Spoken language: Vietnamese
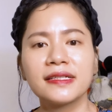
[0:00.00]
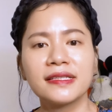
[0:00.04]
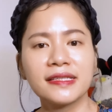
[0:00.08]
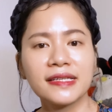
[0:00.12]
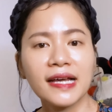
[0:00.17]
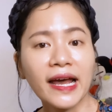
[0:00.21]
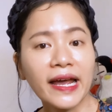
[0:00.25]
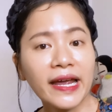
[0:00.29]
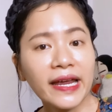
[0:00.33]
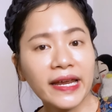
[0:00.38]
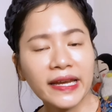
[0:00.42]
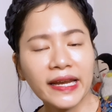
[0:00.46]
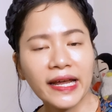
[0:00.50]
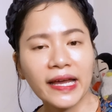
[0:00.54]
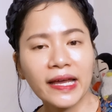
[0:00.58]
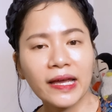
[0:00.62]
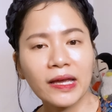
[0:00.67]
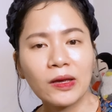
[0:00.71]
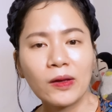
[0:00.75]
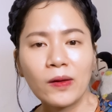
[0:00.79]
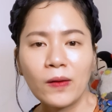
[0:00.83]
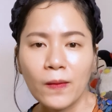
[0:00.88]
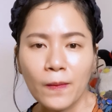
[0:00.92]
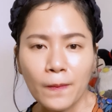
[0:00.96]
chạy
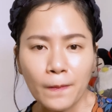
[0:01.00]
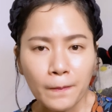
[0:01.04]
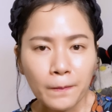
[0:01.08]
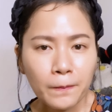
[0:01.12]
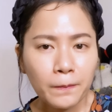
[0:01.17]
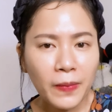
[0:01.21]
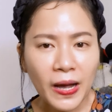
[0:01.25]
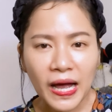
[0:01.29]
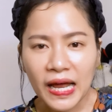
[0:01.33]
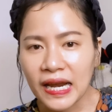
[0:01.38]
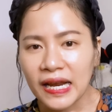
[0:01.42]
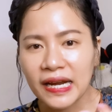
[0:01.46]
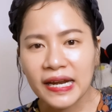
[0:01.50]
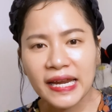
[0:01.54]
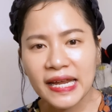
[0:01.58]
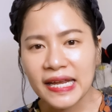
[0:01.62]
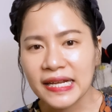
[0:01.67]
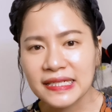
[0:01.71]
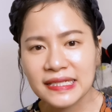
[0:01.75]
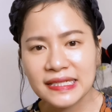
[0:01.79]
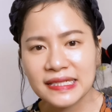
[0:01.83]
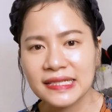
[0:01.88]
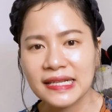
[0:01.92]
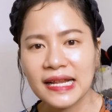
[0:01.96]
này,
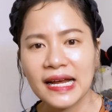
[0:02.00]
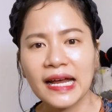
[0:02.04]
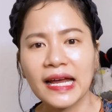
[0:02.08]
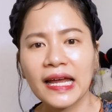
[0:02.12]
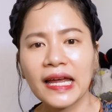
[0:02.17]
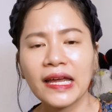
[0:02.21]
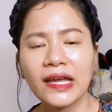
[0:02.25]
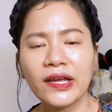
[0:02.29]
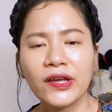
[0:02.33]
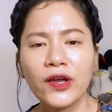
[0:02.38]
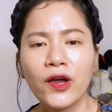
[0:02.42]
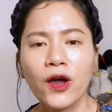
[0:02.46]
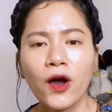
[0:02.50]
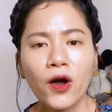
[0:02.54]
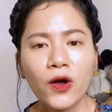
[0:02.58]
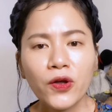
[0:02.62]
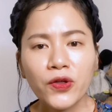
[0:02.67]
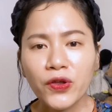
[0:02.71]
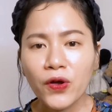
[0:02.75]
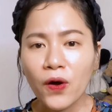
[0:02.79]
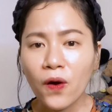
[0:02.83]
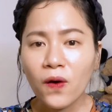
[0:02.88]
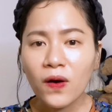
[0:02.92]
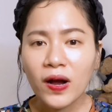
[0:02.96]
Pilates này,
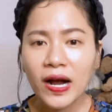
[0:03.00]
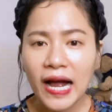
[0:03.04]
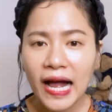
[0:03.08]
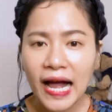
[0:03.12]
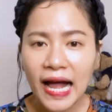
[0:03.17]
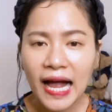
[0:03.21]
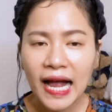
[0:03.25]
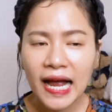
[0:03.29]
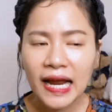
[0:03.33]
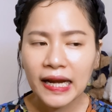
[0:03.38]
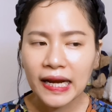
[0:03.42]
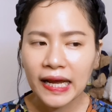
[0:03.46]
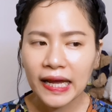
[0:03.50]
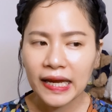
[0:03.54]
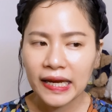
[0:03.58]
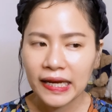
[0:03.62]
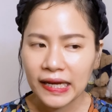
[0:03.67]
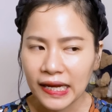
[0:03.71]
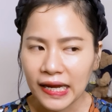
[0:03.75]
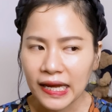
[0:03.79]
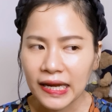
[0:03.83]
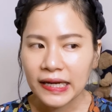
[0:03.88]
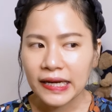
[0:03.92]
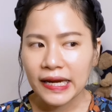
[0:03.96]
yoga này,
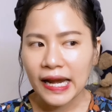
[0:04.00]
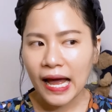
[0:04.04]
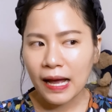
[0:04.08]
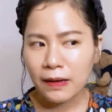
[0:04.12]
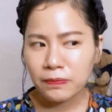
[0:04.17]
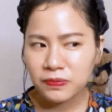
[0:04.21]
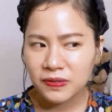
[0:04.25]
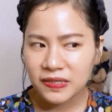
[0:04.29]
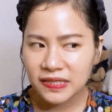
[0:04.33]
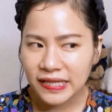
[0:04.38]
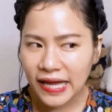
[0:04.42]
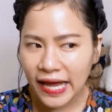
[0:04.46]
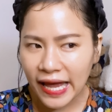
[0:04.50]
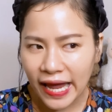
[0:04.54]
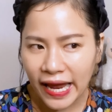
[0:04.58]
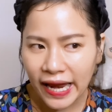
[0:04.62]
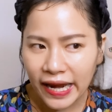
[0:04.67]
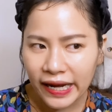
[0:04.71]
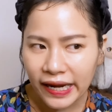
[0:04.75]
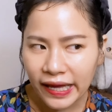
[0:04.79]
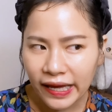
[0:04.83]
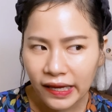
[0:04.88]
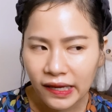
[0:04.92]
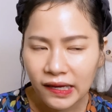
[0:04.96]
đạp
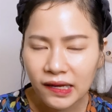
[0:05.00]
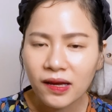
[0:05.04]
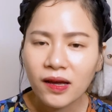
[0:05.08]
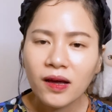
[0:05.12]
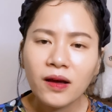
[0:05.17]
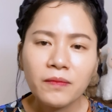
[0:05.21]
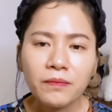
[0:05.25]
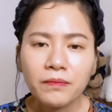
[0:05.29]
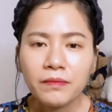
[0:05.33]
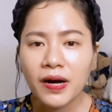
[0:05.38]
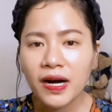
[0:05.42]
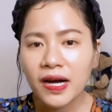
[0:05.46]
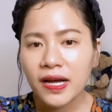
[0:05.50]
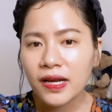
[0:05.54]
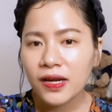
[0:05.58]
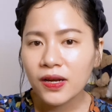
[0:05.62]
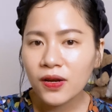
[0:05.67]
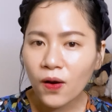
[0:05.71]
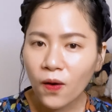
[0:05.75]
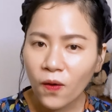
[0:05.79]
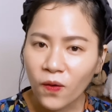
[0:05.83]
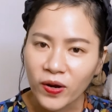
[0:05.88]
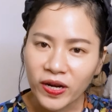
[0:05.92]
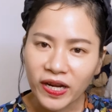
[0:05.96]
xe này, bơi
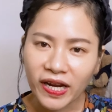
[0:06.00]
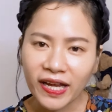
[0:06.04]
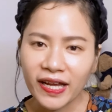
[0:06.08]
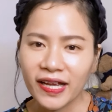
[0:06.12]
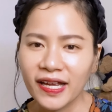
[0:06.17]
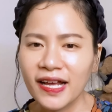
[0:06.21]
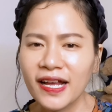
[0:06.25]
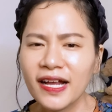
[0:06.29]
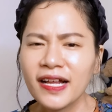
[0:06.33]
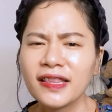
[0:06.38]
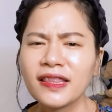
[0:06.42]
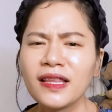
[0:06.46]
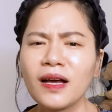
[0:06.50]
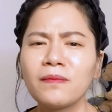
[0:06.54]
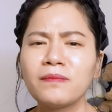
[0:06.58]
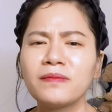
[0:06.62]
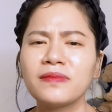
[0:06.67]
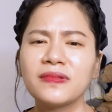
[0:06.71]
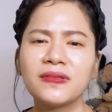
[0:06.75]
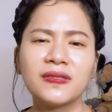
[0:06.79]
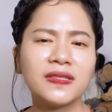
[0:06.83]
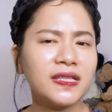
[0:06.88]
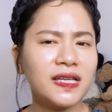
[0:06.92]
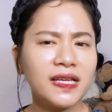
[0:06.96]
lội này, thậm
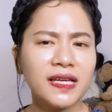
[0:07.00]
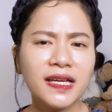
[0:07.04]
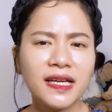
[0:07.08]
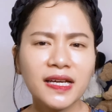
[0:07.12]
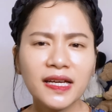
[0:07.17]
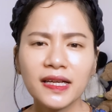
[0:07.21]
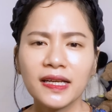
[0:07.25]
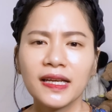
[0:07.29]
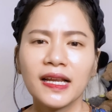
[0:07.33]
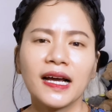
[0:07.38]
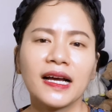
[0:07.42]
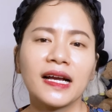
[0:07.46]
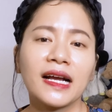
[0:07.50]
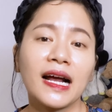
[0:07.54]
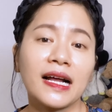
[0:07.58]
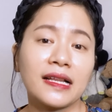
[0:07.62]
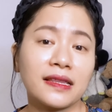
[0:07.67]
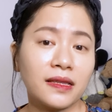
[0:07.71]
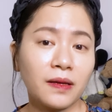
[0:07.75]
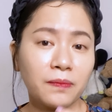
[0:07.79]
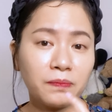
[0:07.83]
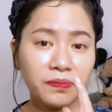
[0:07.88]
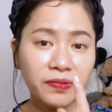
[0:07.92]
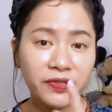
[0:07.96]
chí là
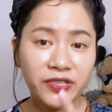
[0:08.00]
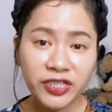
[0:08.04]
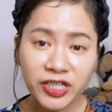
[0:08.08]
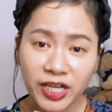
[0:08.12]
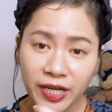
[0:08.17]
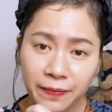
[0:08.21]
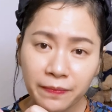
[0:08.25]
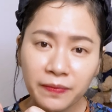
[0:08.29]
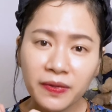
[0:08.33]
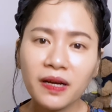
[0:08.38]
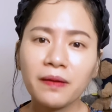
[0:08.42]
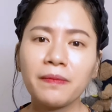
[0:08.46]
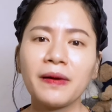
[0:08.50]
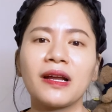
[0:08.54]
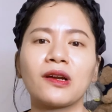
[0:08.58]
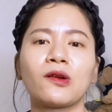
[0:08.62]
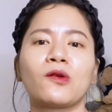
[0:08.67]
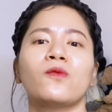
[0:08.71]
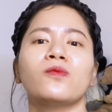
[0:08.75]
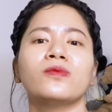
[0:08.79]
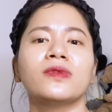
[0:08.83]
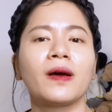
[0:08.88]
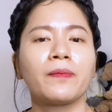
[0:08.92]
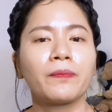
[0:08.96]
cả tập gym các bạn
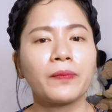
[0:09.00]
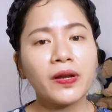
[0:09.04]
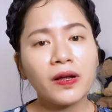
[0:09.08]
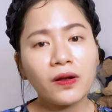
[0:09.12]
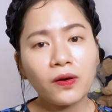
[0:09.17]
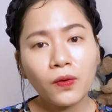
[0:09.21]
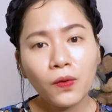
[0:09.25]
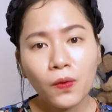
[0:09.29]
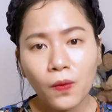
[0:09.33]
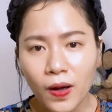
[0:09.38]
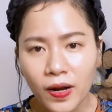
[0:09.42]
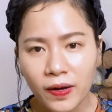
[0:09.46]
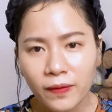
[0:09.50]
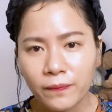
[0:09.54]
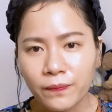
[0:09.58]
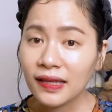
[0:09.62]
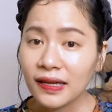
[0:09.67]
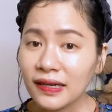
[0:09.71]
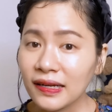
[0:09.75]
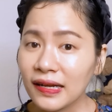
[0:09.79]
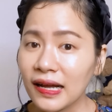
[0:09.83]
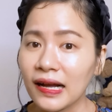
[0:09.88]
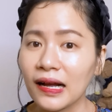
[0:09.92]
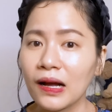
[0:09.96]
cũng tập được luôn.
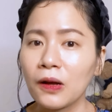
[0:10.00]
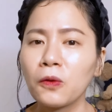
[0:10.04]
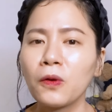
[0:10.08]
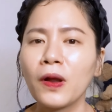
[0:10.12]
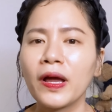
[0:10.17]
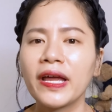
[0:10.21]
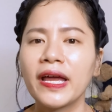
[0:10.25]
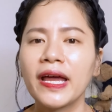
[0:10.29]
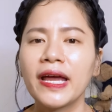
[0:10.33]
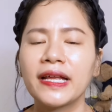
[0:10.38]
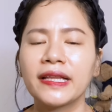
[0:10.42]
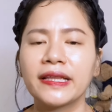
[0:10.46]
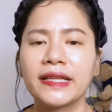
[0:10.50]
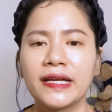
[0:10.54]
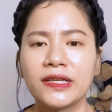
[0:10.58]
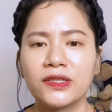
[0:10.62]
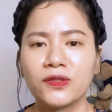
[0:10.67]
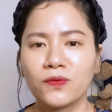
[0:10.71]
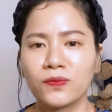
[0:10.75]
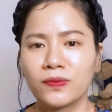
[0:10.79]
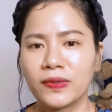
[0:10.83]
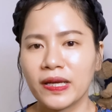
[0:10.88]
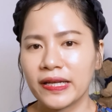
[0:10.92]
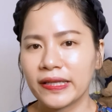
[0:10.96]
Tất cả các loại hình thể
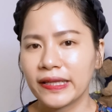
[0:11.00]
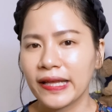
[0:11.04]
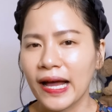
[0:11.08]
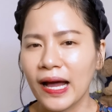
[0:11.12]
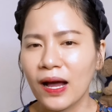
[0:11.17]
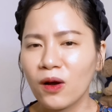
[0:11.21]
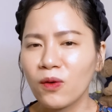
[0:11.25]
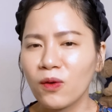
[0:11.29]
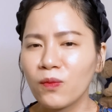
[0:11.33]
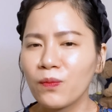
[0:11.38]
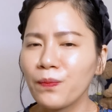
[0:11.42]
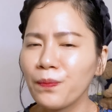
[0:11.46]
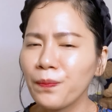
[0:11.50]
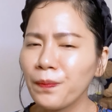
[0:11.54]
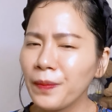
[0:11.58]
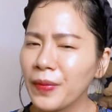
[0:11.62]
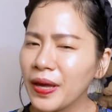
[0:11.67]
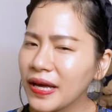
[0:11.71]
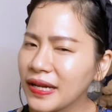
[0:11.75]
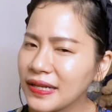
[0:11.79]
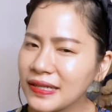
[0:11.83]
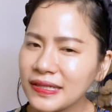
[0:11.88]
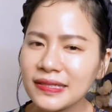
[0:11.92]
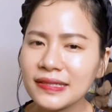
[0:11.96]
dục thể thao,
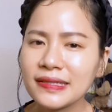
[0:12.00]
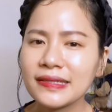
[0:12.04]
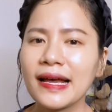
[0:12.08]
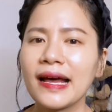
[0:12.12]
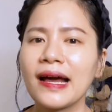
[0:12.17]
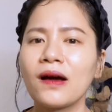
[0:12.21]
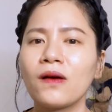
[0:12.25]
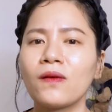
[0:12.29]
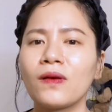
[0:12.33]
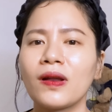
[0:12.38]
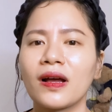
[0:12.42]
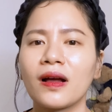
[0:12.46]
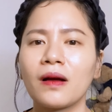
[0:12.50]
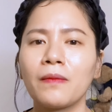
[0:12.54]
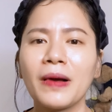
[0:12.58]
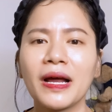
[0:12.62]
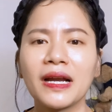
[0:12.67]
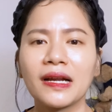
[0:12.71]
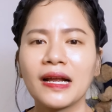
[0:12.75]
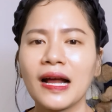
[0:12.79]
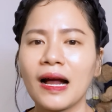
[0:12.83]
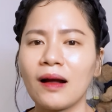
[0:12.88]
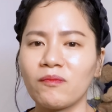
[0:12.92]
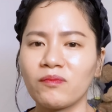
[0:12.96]
miễn sao là các
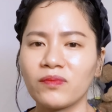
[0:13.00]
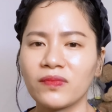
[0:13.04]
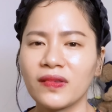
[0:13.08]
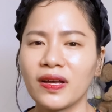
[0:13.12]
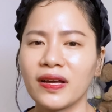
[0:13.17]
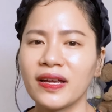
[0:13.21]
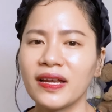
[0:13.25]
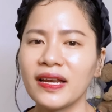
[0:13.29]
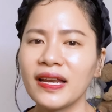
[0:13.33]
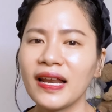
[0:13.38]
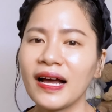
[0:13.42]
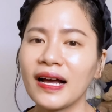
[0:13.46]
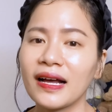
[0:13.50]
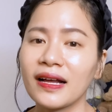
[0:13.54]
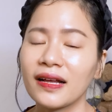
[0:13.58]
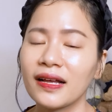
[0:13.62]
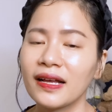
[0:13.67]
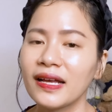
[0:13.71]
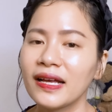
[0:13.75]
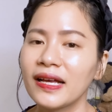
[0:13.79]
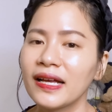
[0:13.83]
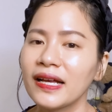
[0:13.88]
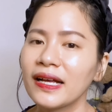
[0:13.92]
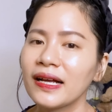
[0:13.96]
bạn cảm thấy là
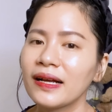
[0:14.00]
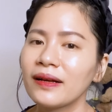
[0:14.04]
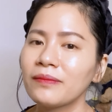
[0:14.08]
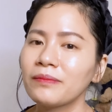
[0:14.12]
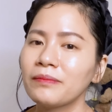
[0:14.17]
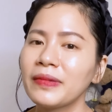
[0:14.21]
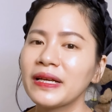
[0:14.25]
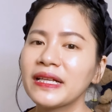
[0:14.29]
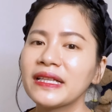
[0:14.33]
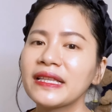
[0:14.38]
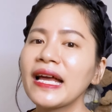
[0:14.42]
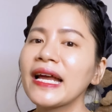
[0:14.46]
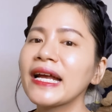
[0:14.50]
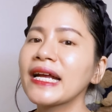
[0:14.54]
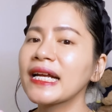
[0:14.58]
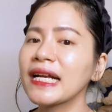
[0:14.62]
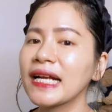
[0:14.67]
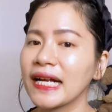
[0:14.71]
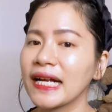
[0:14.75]
mình thích,